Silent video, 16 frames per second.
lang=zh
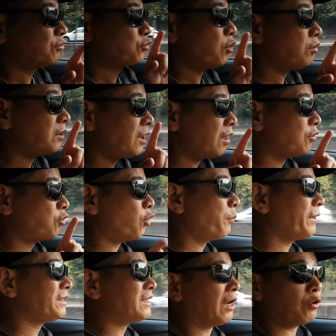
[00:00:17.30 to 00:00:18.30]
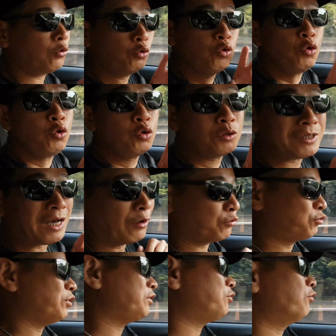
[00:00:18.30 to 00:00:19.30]
春天的东北角绿藻
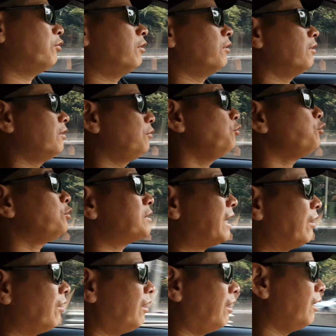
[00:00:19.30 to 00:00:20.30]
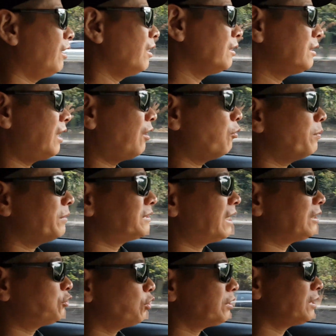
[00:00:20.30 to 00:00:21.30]
最多，绿藻啊、那我们
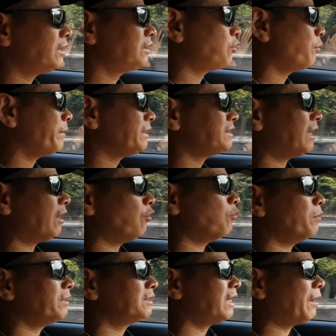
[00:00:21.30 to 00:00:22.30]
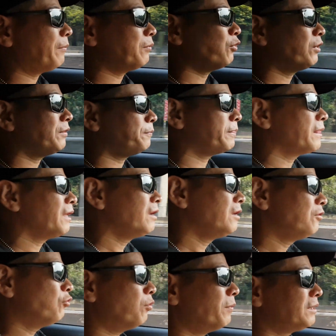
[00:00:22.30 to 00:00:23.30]
在春天的东北角，我们大部分
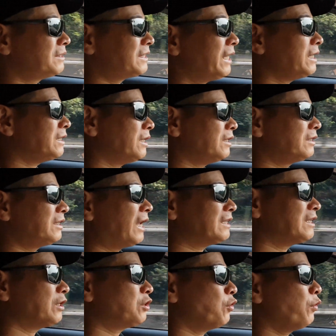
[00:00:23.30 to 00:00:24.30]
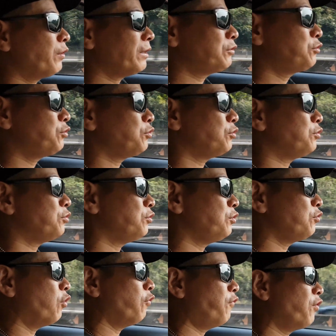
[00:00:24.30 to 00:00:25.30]
摄影人大家都会去
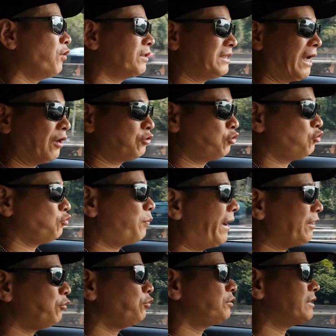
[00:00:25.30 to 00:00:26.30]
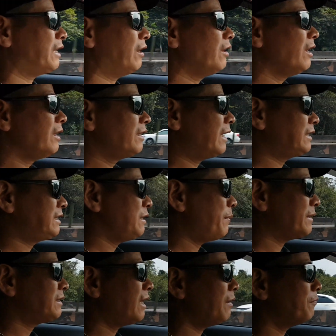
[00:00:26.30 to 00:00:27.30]
避风风，想要去拍绿藻。那基
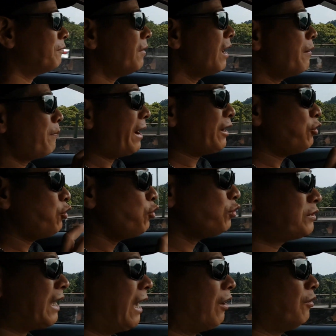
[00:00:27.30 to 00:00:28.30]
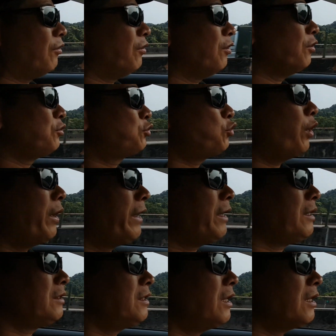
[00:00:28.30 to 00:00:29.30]
本上拍绿藻。
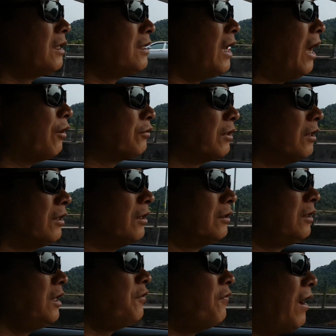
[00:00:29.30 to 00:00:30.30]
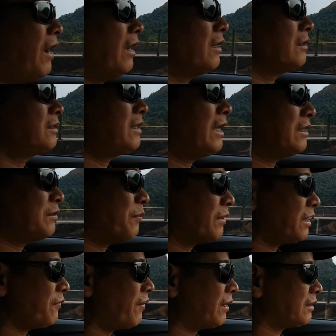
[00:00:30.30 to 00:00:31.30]
最热闹的地方是在什么
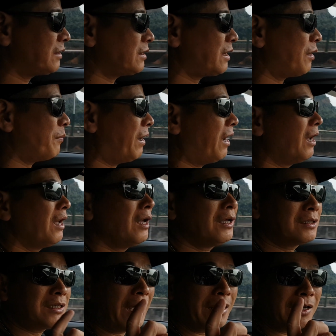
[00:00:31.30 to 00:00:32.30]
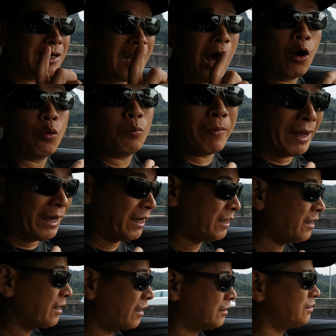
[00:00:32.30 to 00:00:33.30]
地方？你知道吗？在老梅。
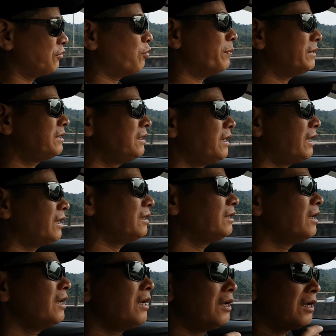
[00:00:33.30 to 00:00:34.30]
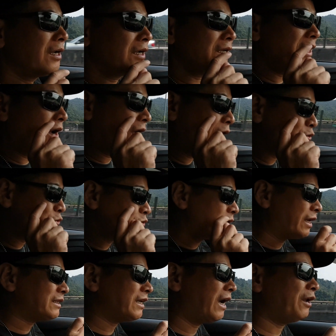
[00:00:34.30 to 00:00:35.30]
可是我们今天要告诉
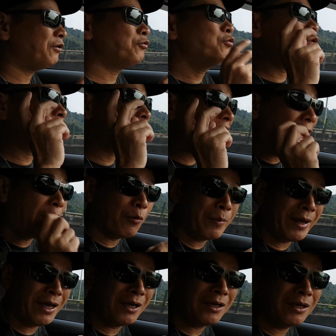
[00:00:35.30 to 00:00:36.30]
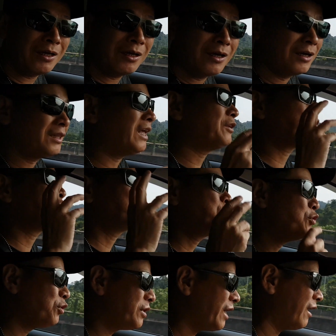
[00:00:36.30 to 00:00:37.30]
大家，如果是老梅，那就
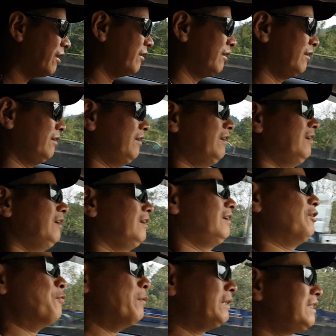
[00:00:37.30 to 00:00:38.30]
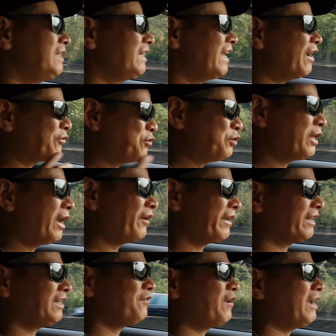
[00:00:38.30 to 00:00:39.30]
逊掉了。我们今天要去到
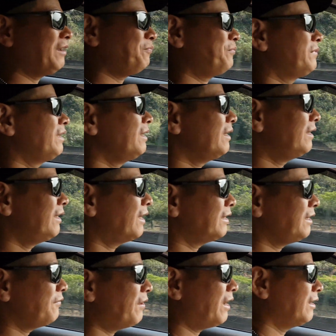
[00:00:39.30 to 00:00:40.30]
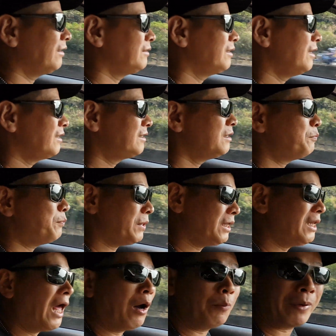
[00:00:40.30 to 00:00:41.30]
一个地方，那个地方是
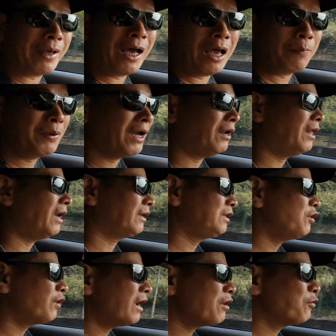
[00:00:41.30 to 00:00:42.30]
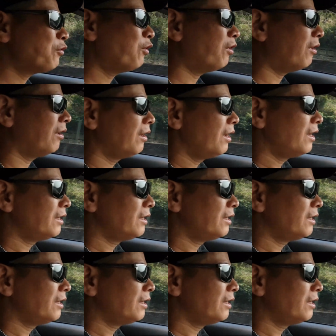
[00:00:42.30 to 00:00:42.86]
比老梅还漂亮。你有看过